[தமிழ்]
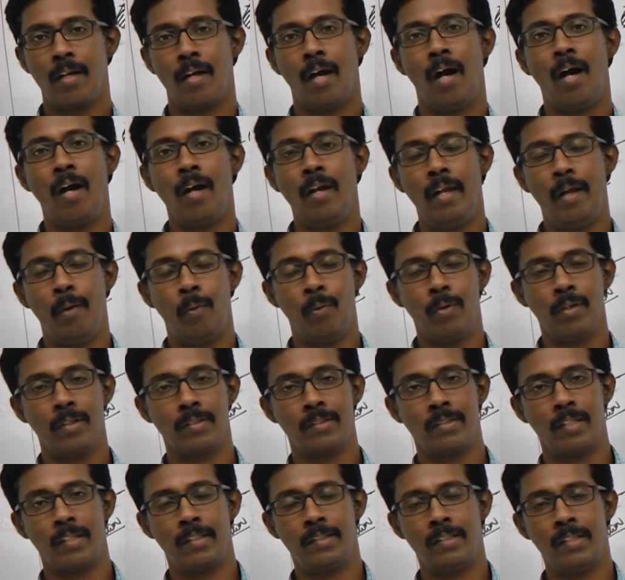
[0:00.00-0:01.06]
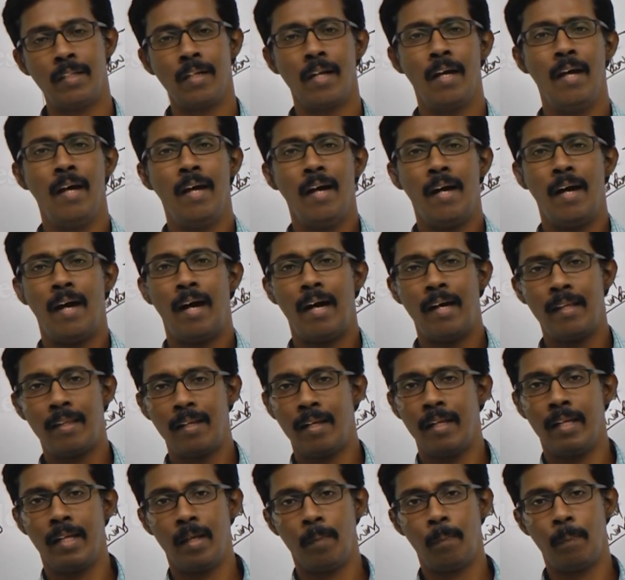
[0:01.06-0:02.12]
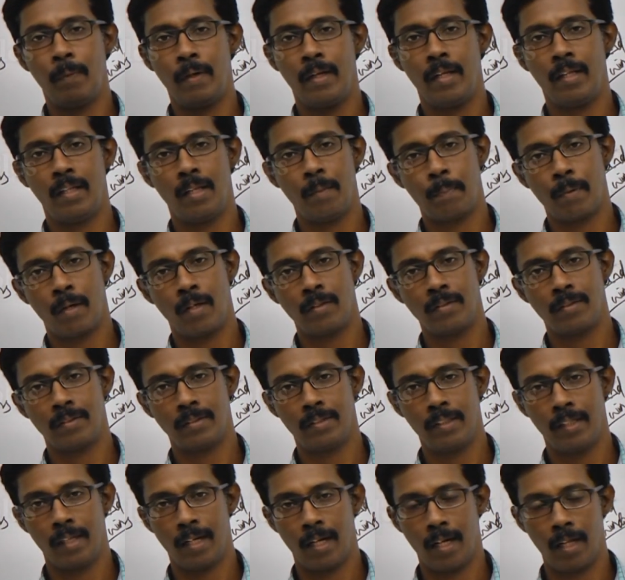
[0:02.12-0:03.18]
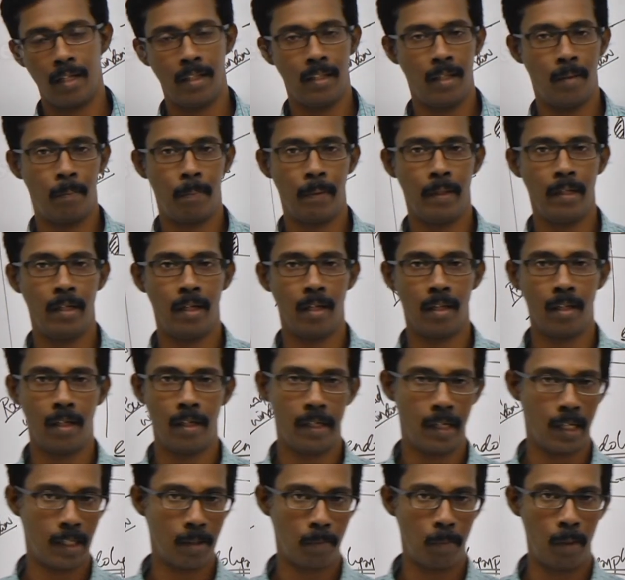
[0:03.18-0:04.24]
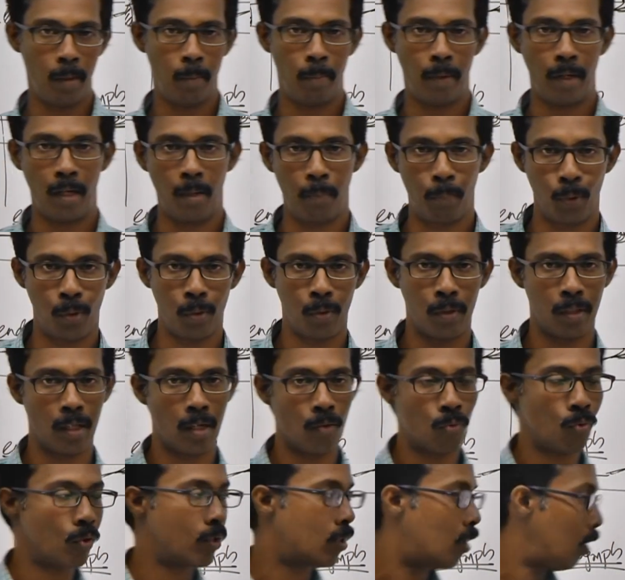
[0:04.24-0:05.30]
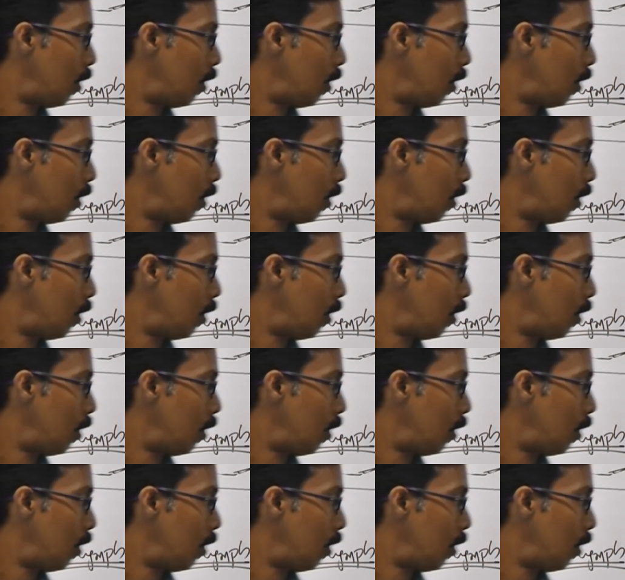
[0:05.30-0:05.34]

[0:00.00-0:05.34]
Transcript: காகலியாவோட ஸ்ட்ரக்சர் அதில் எப்படி இந்த ப்ராசஸிங் நடக்குது அப்படிங்கிறத நீங்கள் எக்ஸ்பிளைன் பண்ணால் போதும் தட் இஸ் வாட்